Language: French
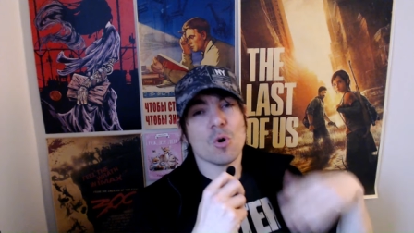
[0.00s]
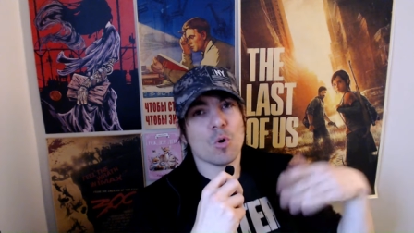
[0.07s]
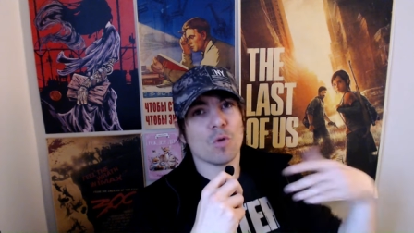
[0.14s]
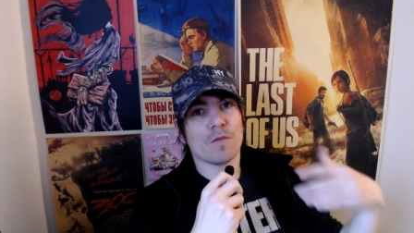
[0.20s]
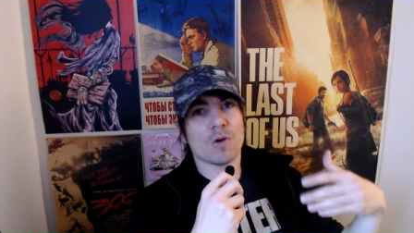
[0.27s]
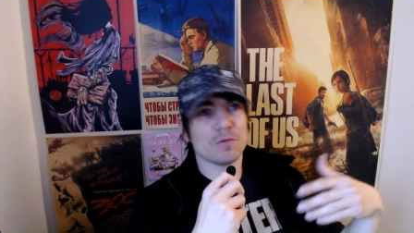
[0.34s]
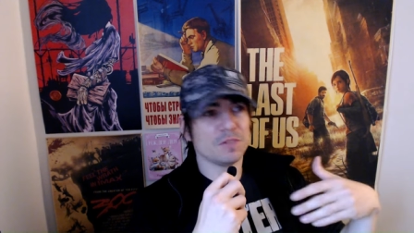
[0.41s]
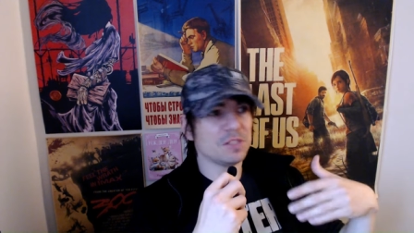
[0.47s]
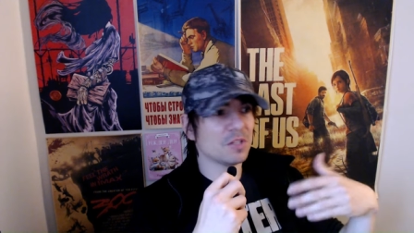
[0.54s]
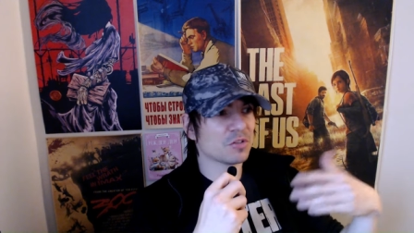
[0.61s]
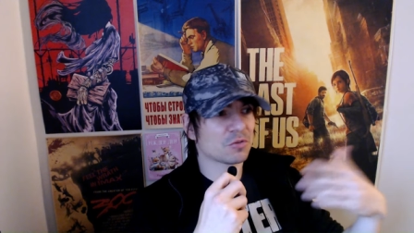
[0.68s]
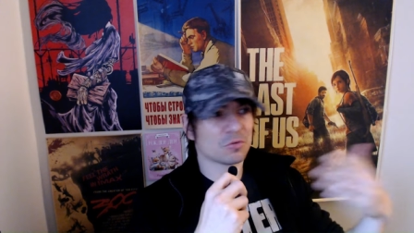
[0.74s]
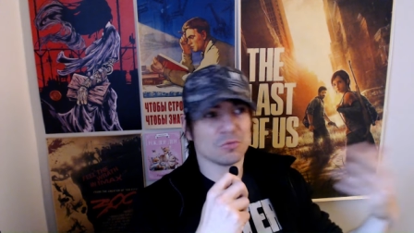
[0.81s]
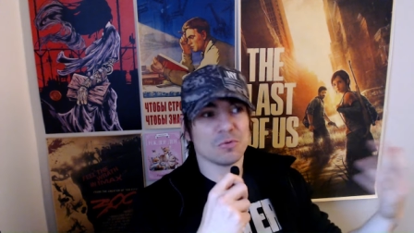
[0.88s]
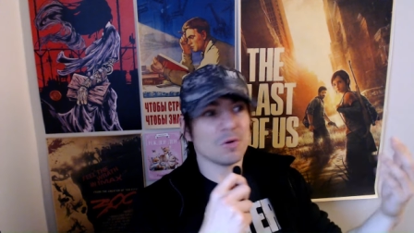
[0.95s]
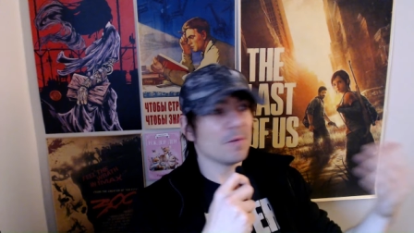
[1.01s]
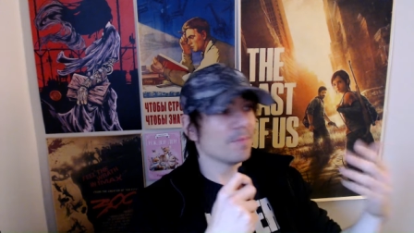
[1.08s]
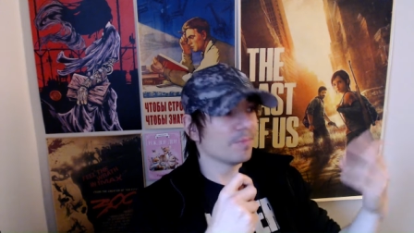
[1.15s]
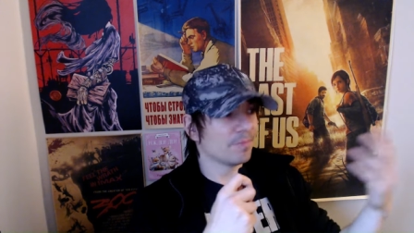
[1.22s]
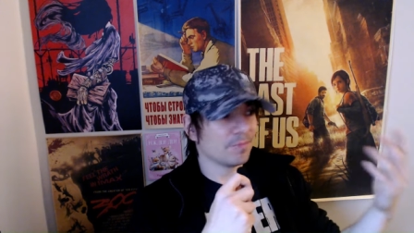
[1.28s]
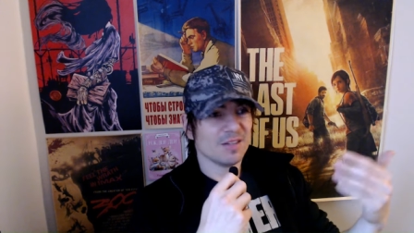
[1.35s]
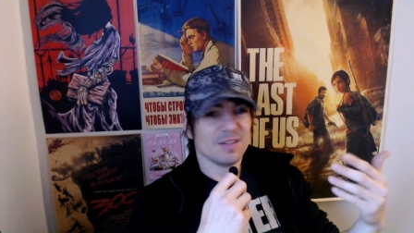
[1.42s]
On va revenir sur
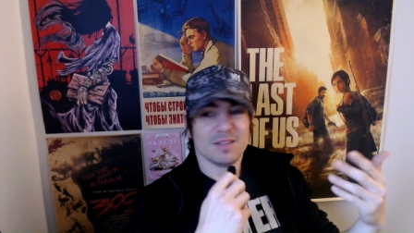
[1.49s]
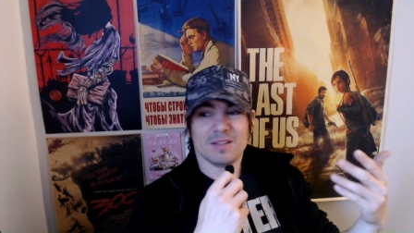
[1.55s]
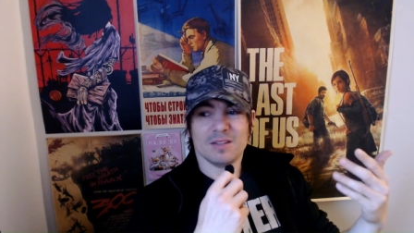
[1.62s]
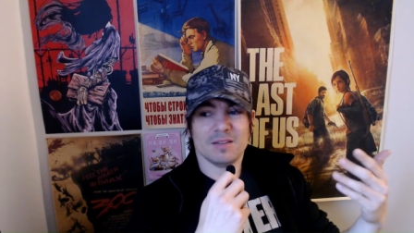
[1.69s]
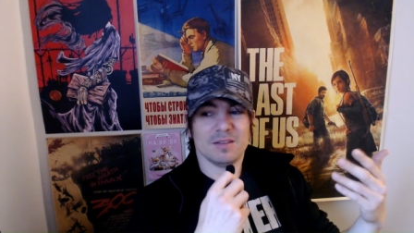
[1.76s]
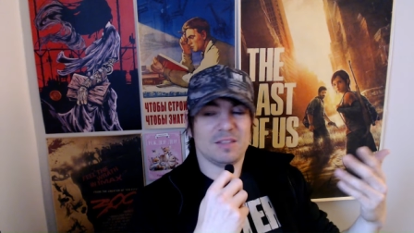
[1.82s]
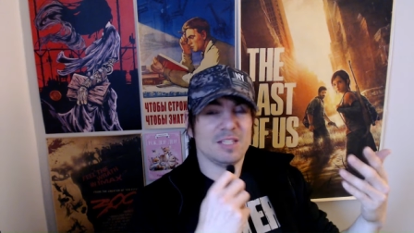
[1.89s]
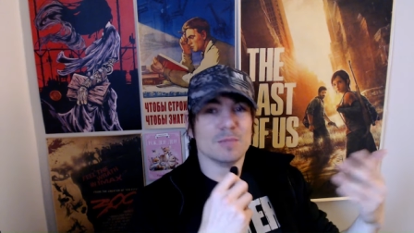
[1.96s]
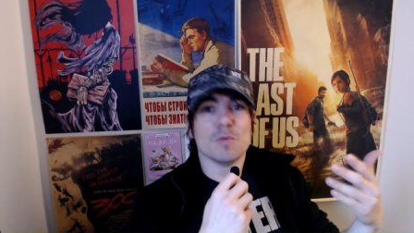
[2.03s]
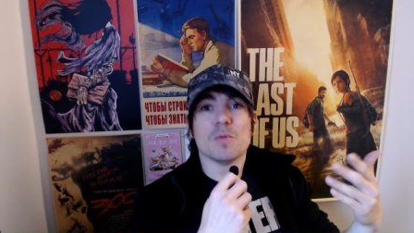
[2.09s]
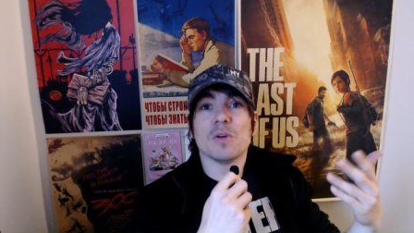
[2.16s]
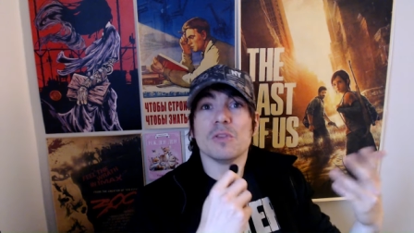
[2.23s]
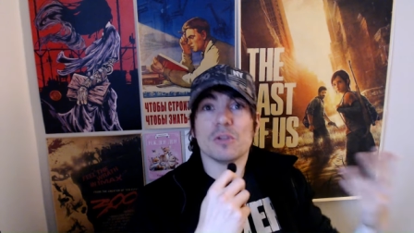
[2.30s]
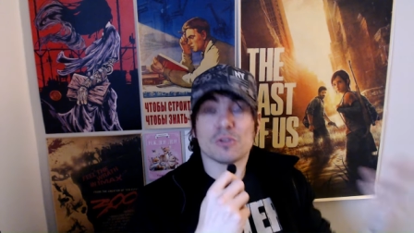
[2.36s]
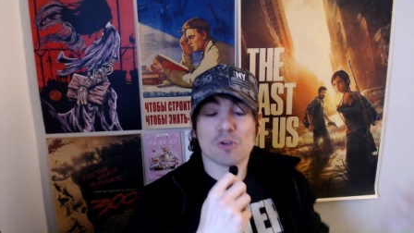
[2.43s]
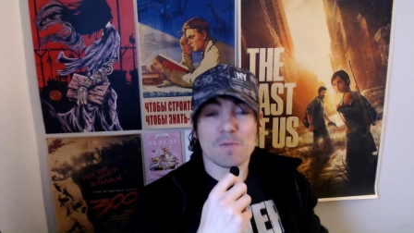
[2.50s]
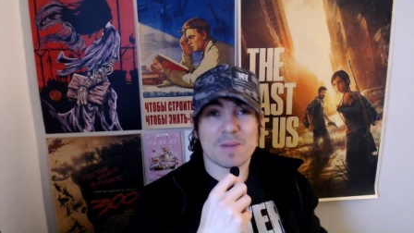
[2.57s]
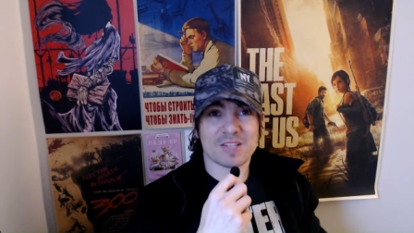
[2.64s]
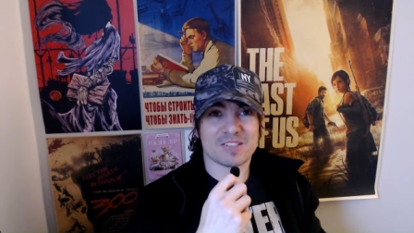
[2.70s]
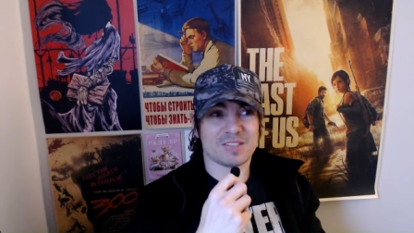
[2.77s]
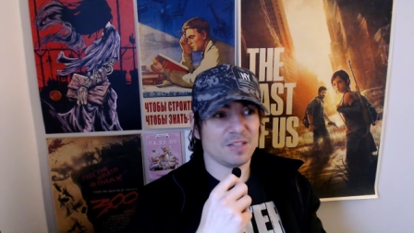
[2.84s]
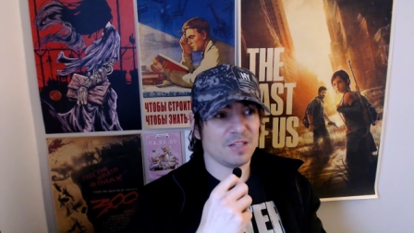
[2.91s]
des moments de notre
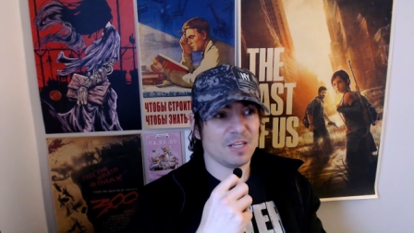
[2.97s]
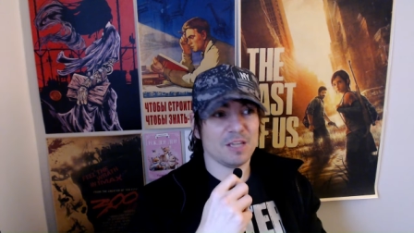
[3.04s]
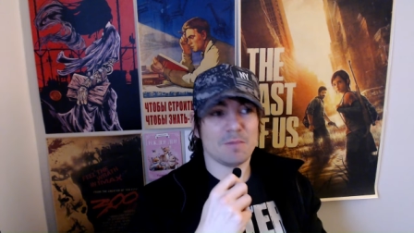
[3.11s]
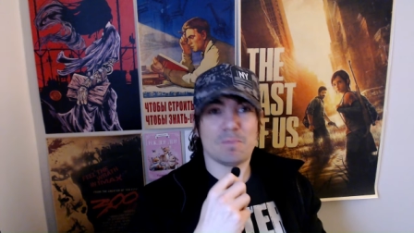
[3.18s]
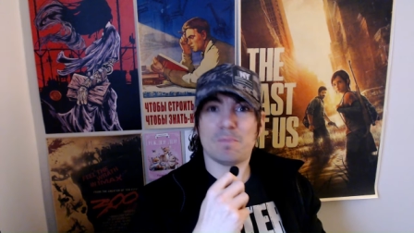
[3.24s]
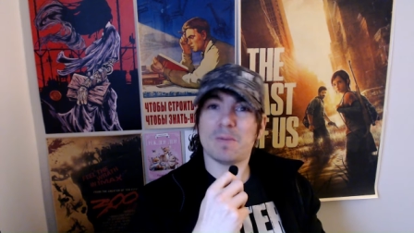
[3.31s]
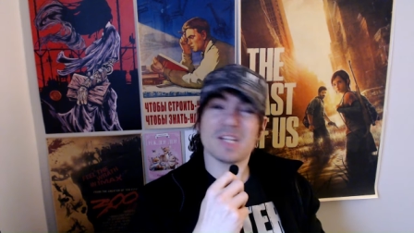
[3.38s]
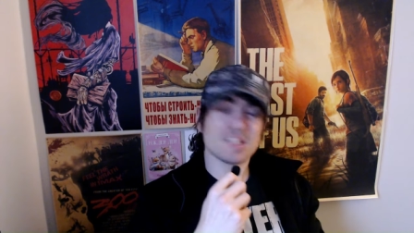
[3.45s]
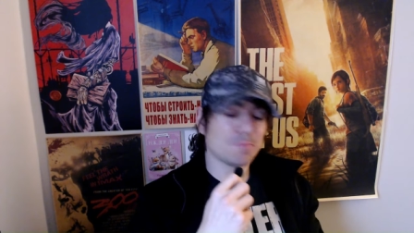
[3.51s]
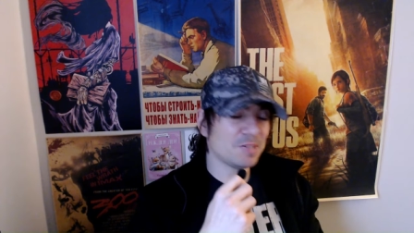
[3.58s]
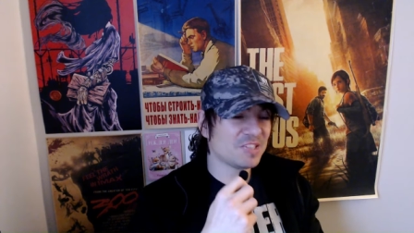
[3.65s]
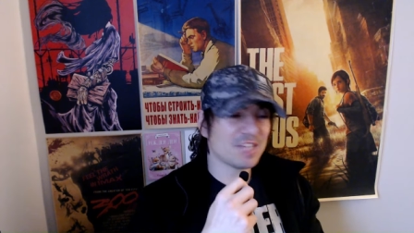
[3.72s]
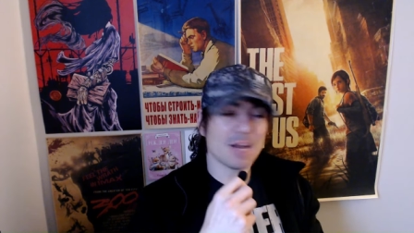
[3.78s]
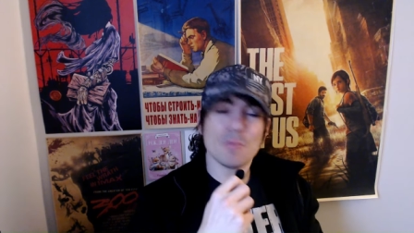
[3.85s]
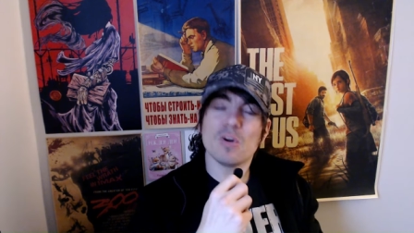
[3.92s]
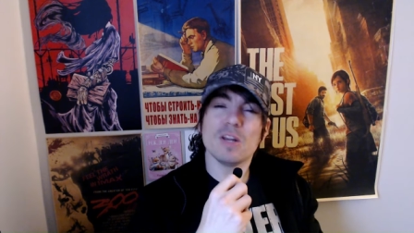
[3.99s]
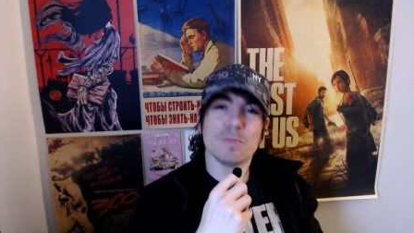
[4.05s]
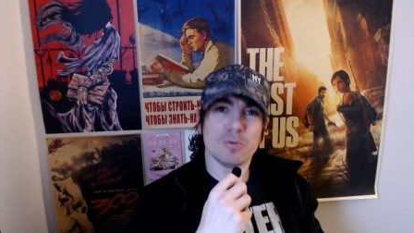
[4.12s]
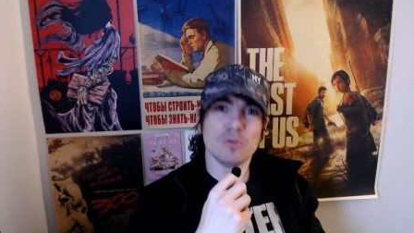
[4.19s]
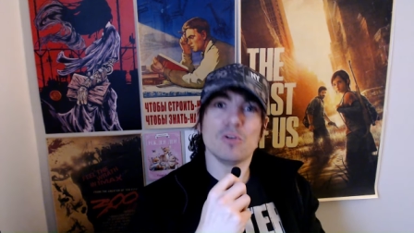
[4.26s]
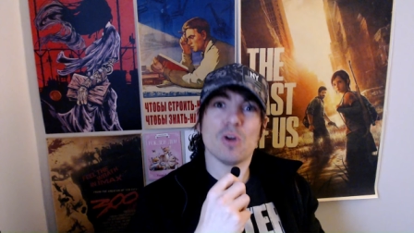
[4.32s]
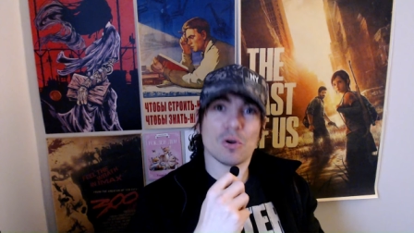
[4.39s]
passé, et pas spécialement
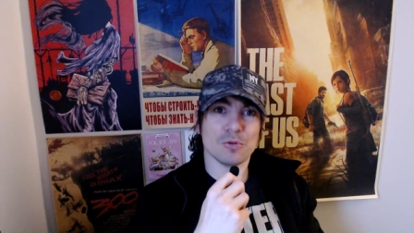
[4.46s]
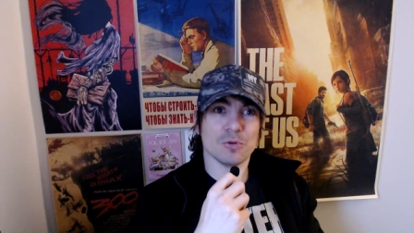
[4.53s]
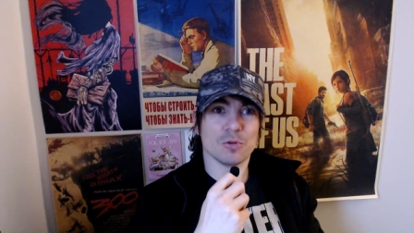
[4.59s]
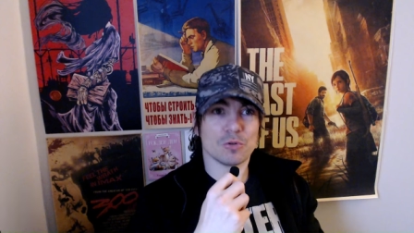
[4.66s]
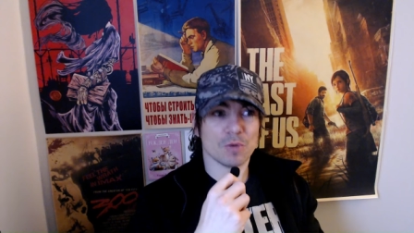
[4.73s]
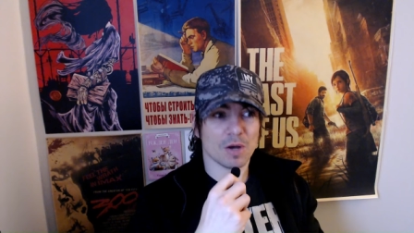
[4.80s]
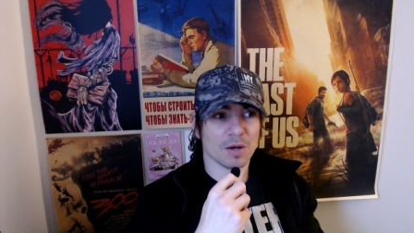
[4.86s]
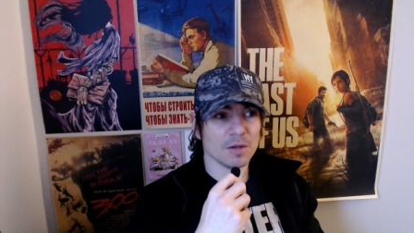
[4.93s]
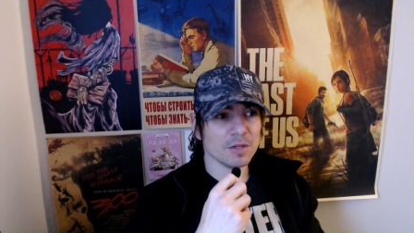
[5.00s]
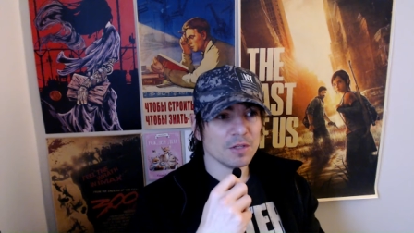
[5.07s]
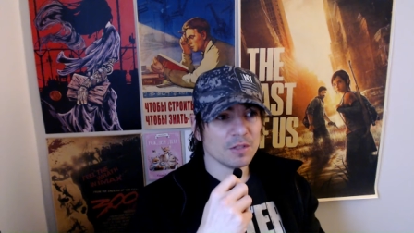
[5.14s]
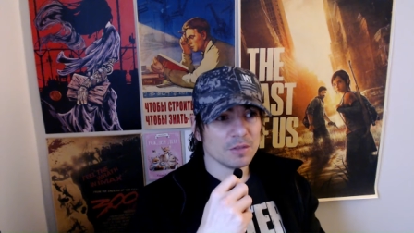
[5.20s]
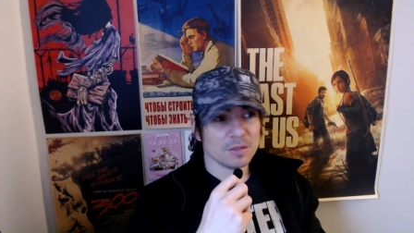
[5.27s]
les plus glorieux, quoi.